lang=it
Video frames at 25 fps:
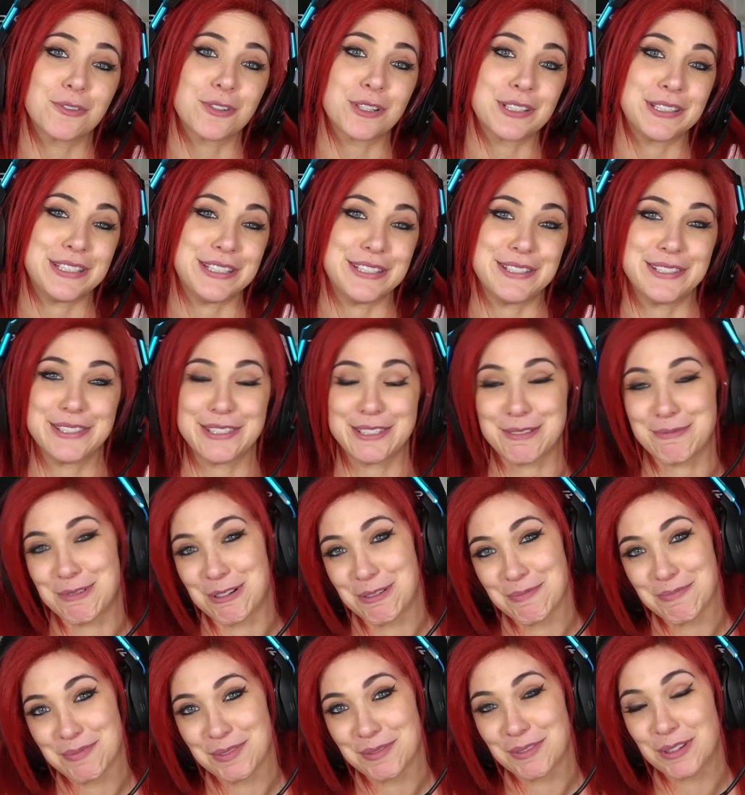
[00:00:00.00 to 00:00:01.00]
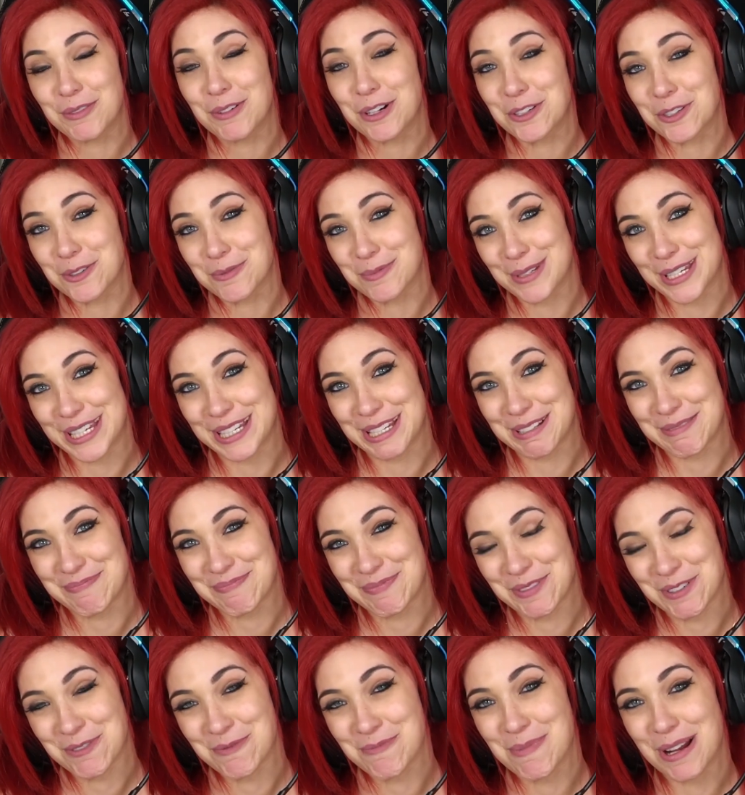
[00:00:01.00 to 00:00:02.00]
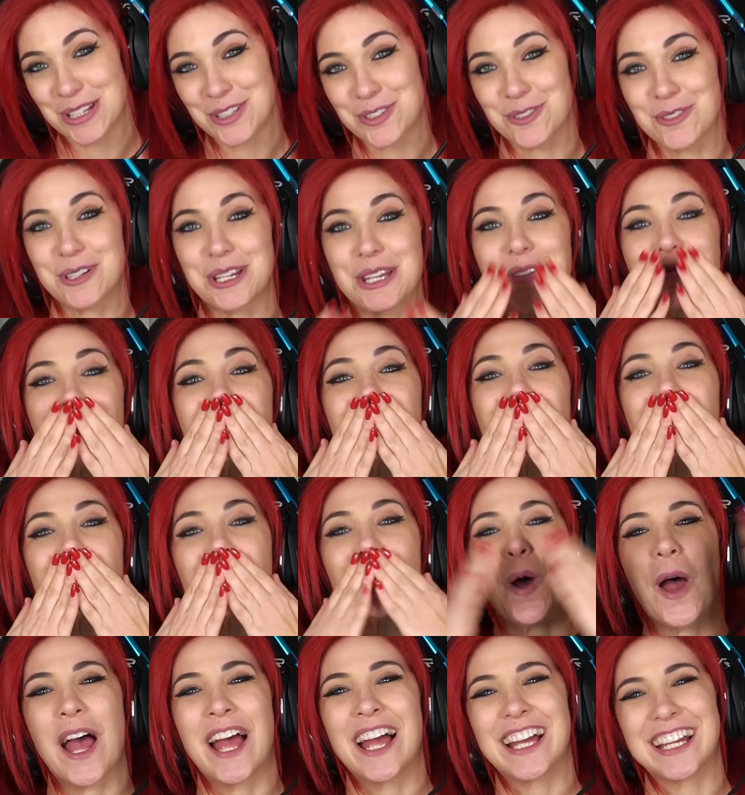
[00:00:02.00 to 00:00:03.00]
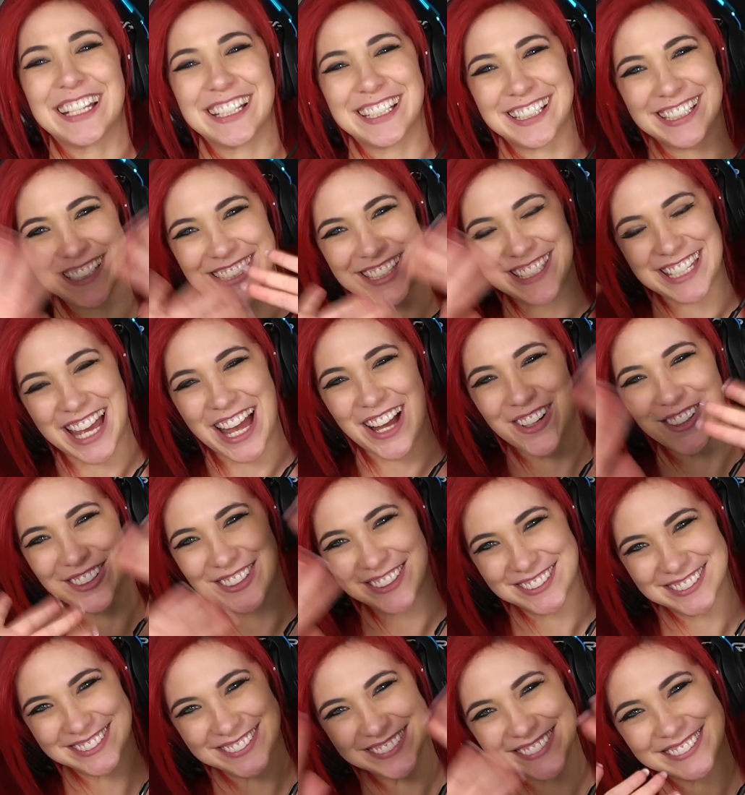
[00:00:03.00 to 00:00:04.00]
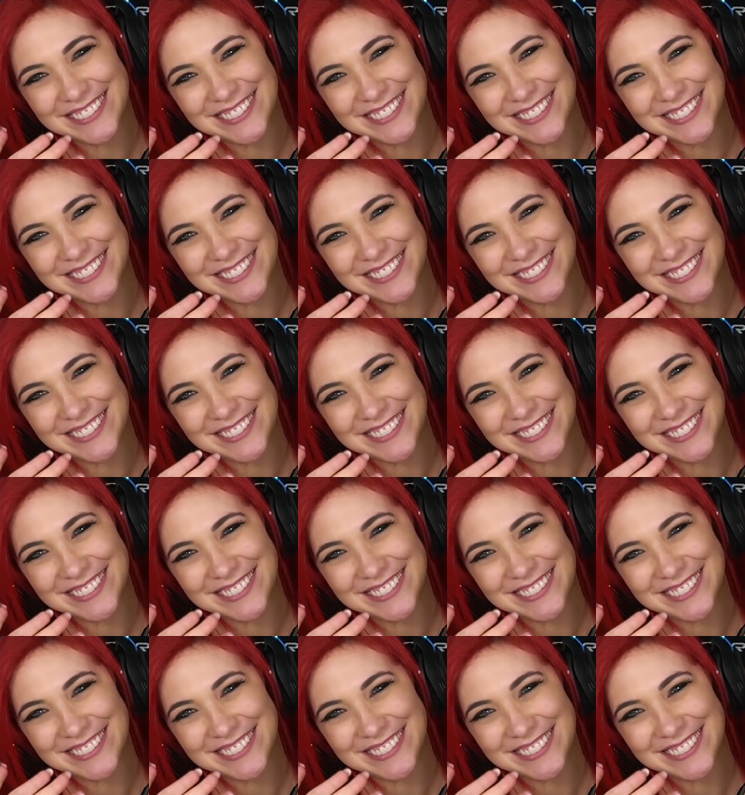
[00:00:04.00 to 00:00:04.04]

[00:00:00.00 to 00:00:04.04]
fortissimo, vi voglio bene, un bacione. Mua, ciao!